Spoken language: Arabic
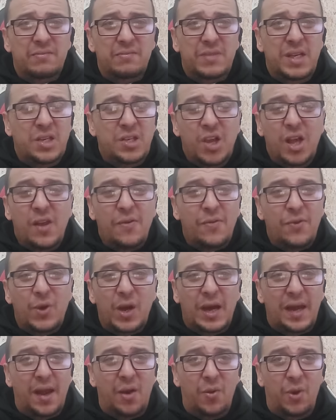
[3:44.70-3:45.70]
مانيش عارف وين
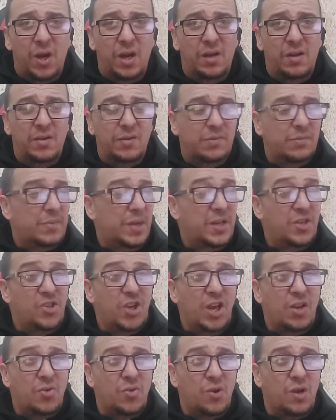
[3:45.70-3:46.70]
نقراوها مانيش
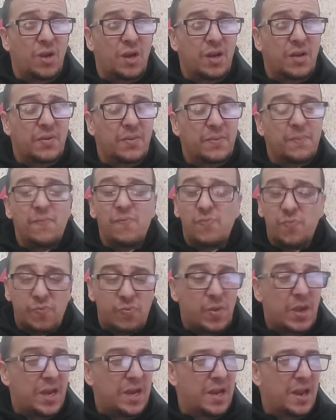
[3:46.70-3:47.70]
على الكل
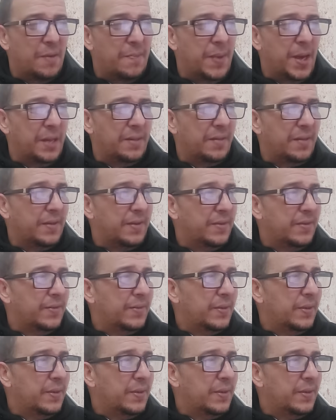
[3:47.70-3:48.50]
الا البعض